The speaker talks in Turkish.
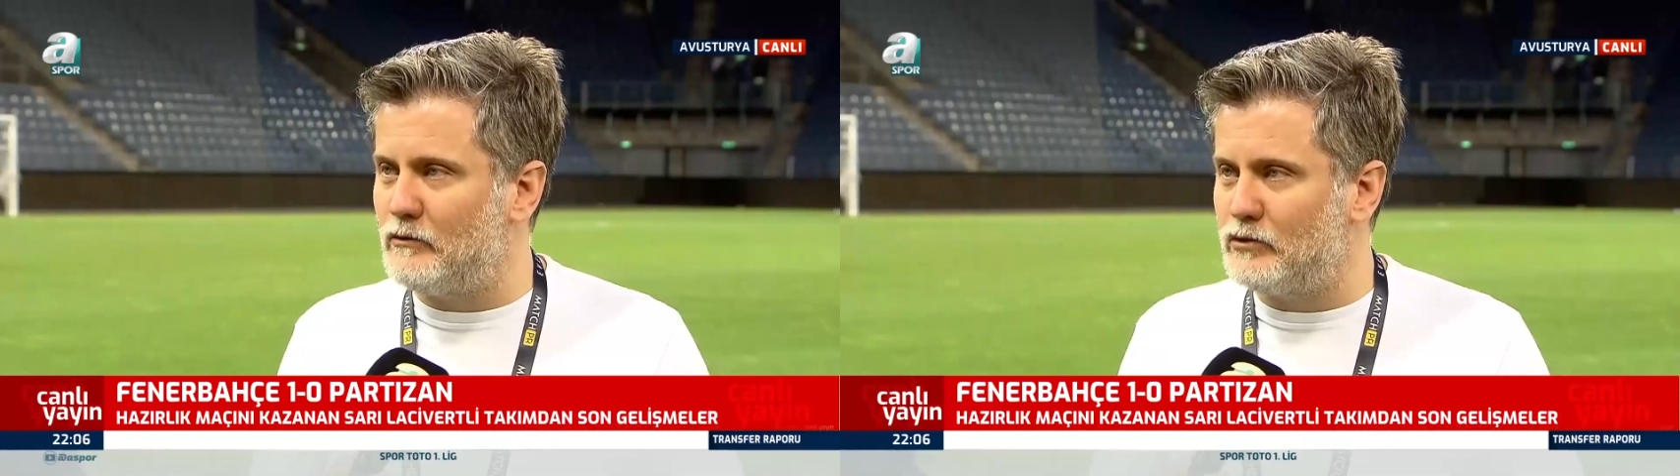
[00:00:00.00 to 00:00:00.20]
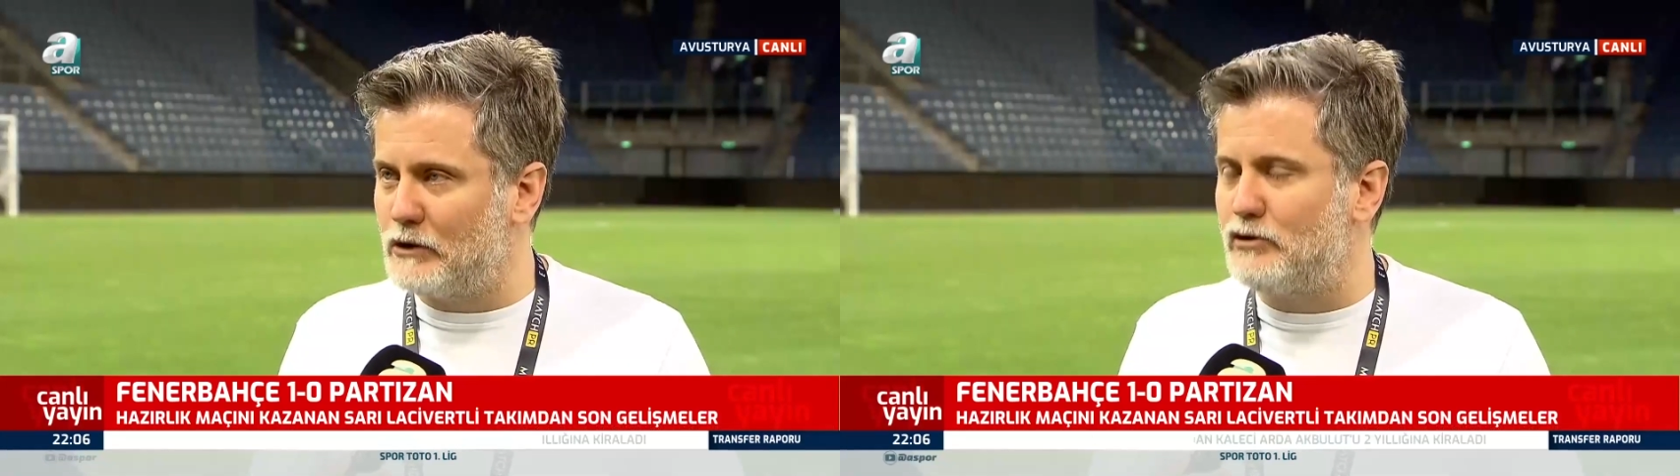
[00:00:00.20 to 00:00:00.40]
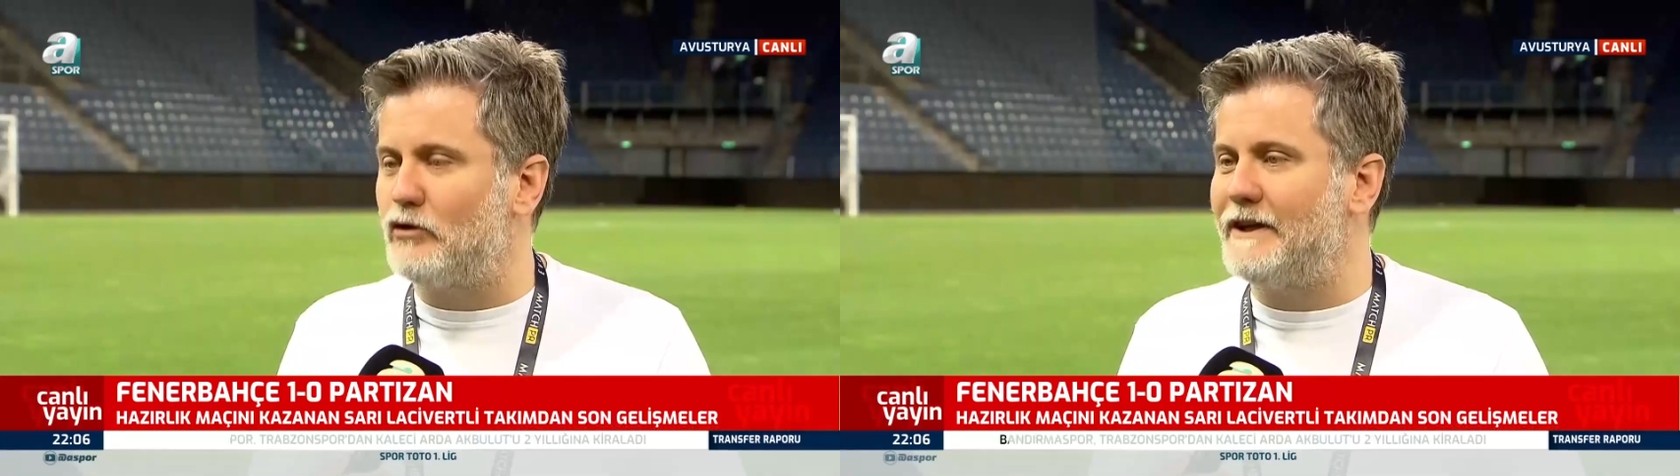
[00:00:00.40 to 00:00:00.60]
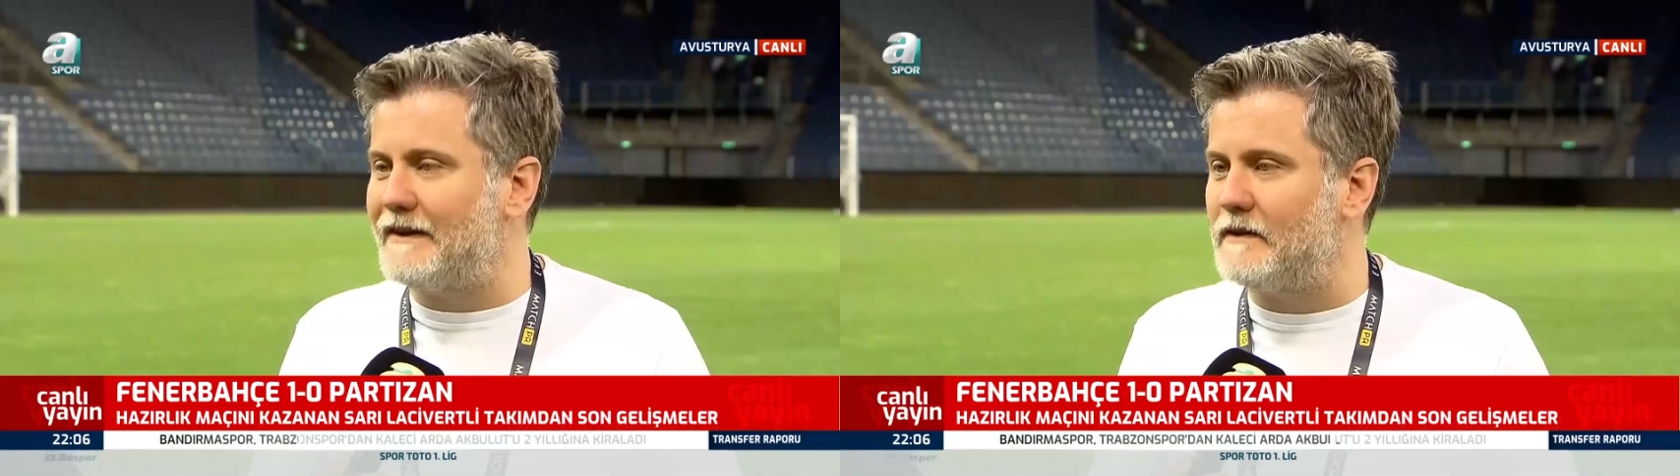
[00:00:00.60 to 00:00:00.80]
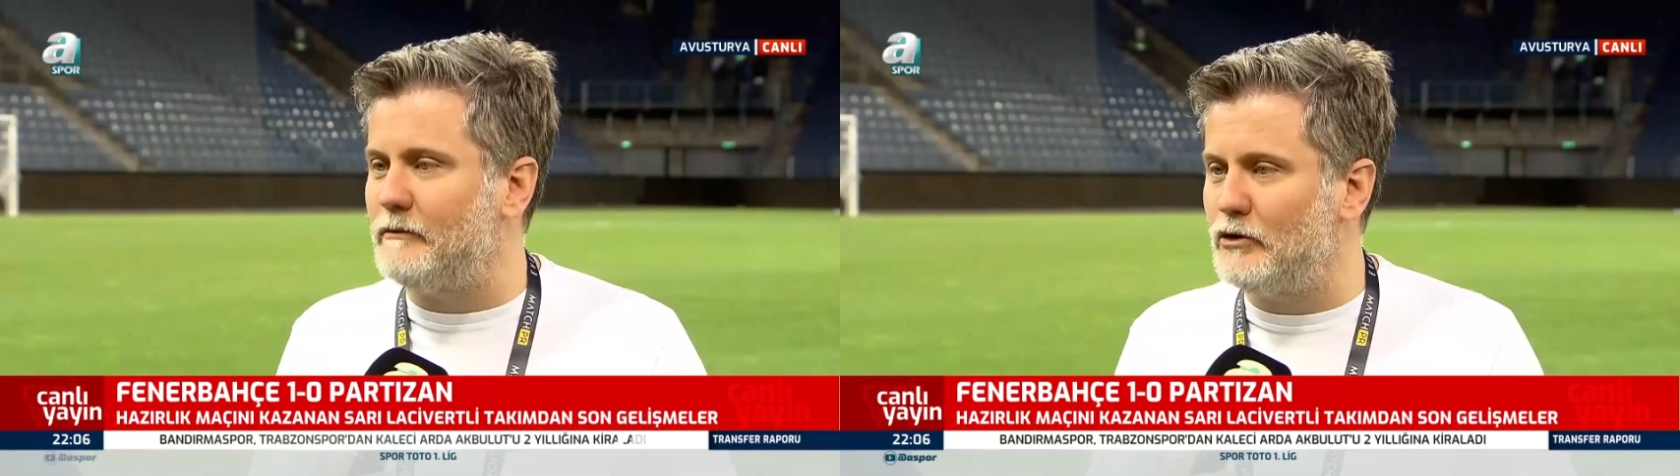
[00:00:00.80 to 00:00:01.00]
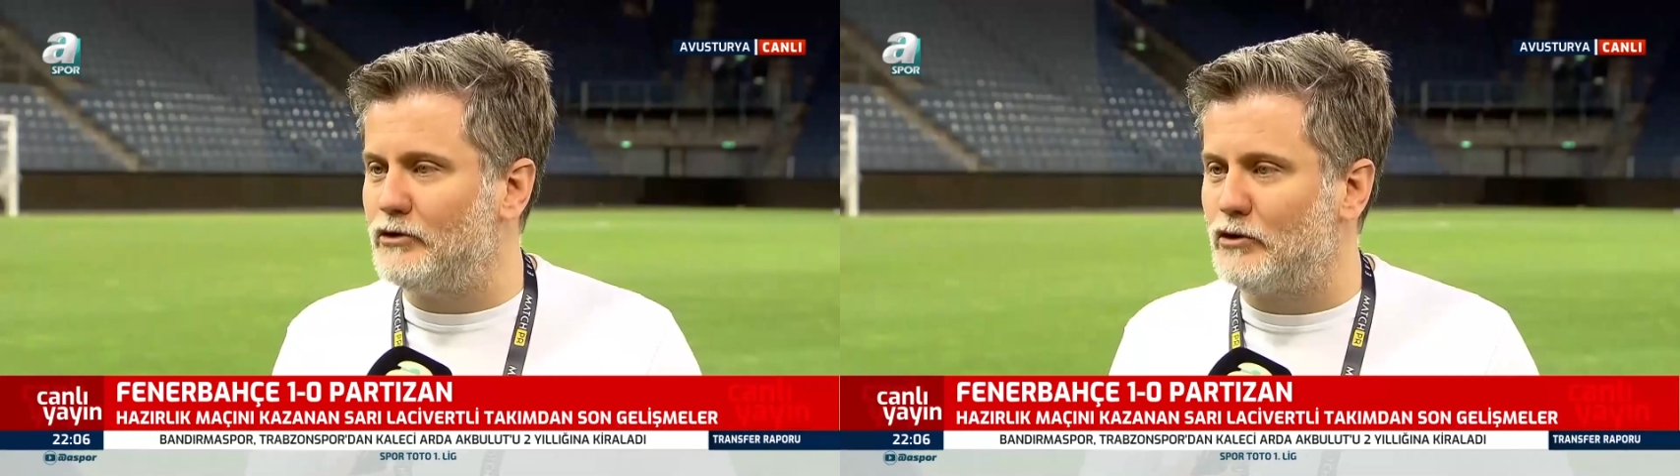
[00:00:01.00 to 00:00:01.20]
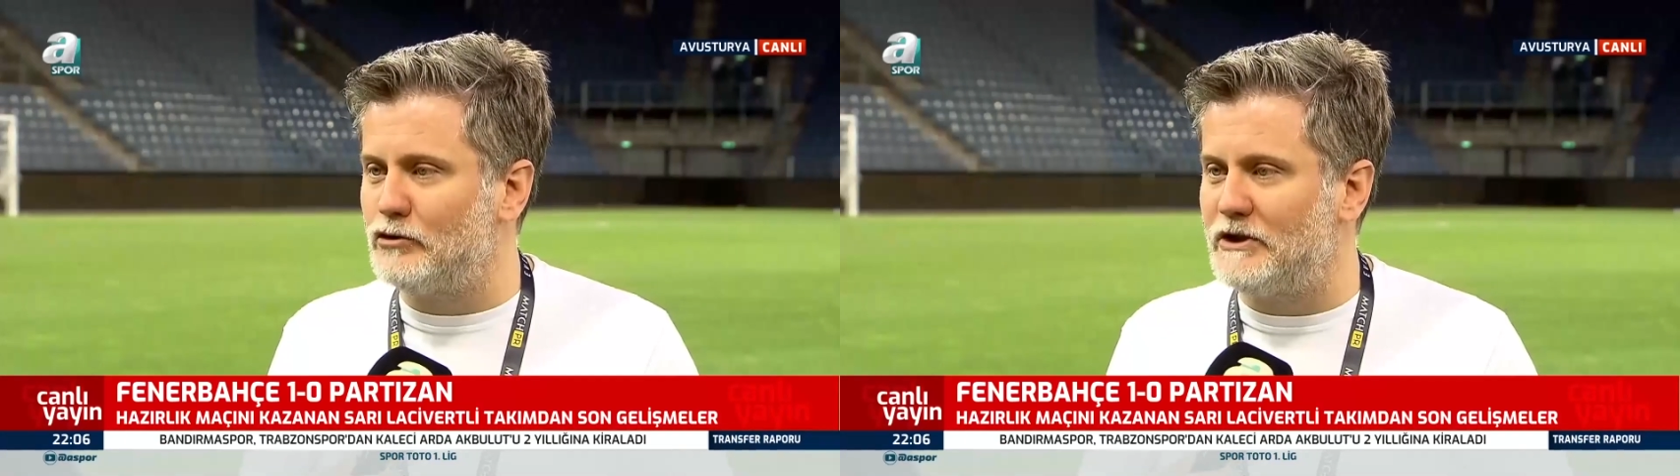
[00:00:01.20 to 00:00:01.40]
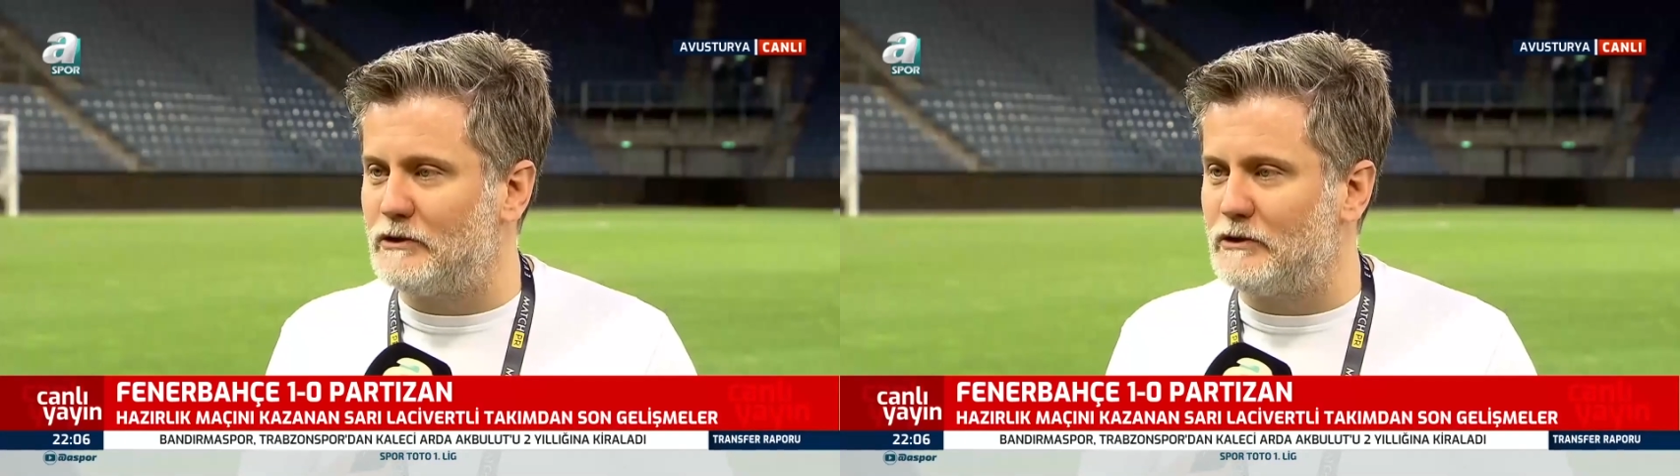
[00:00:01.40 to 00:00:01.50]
buna çok yatkın bir oyuncu olduğu